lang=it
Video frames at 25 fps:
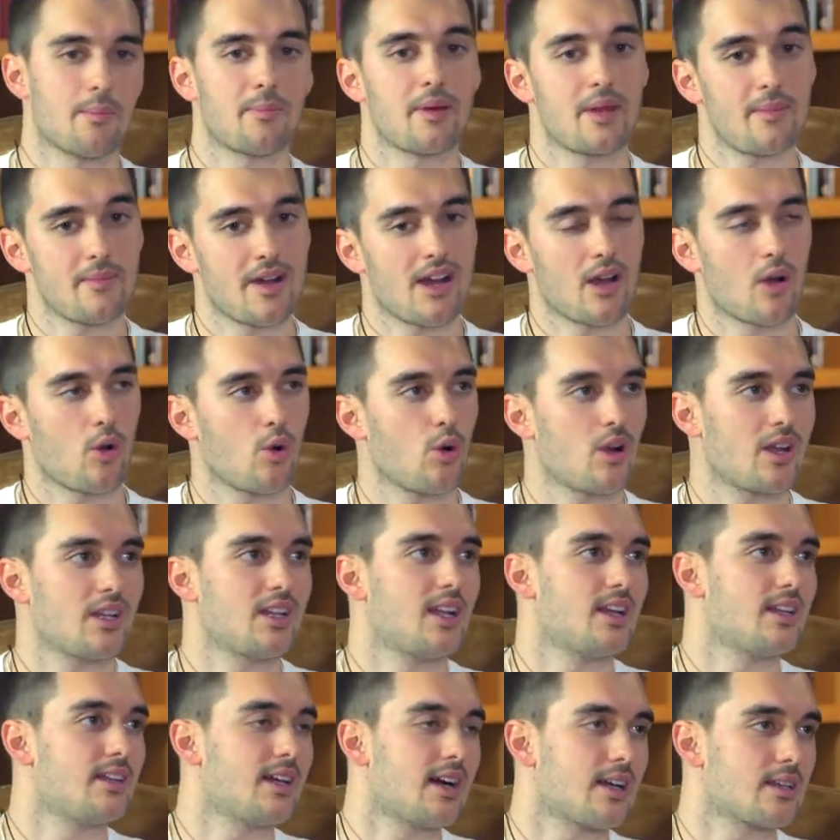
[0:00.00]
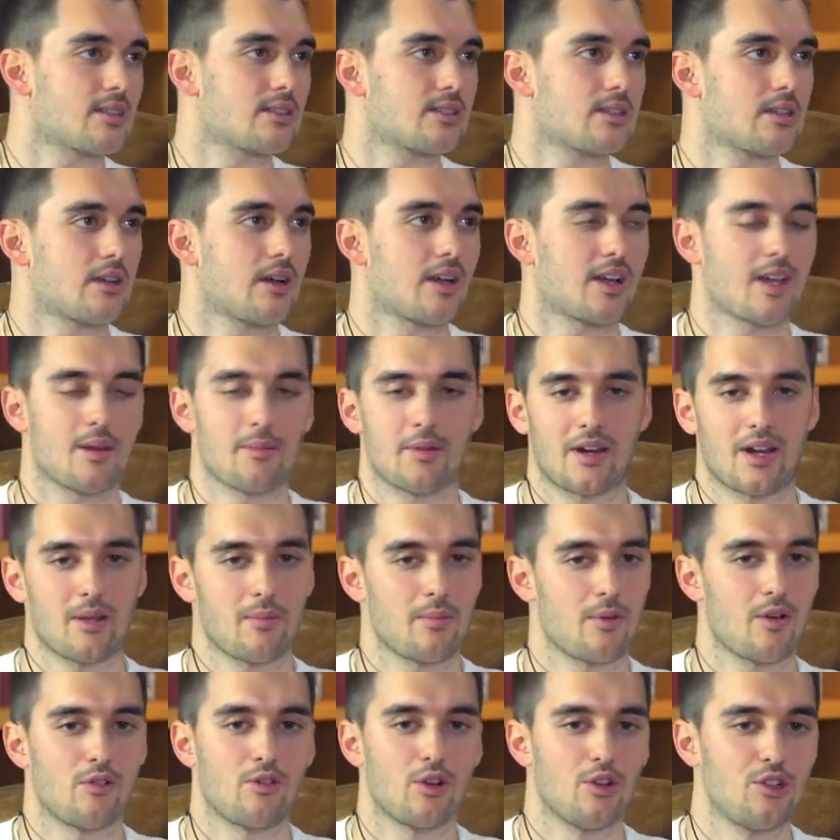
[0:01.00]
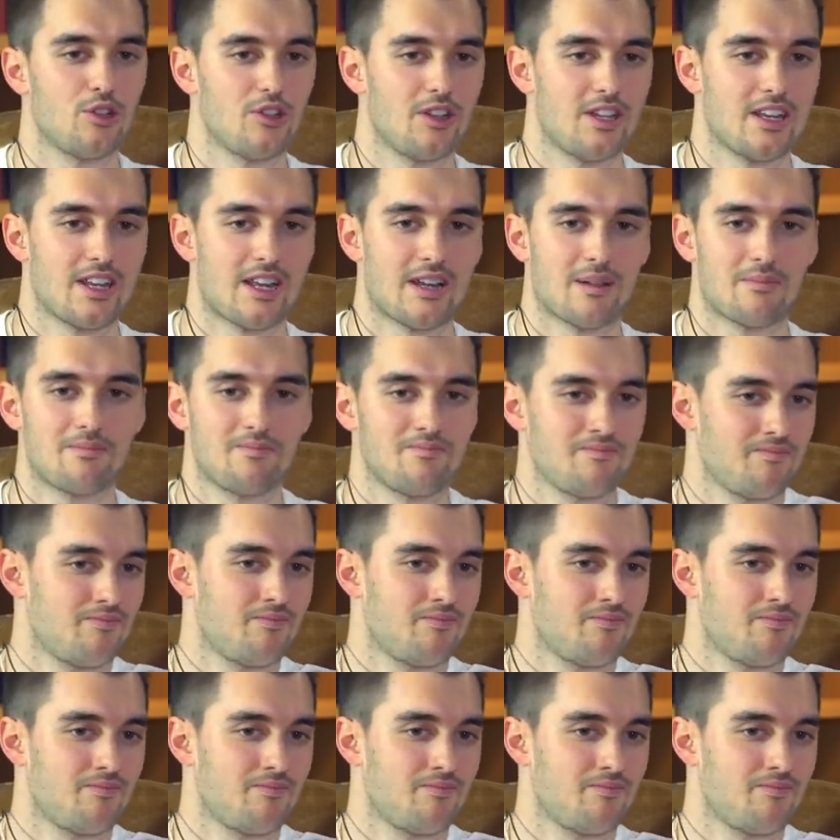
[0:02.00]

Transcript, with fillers: prima ancora delle tasse, anche perché poi voglio dire,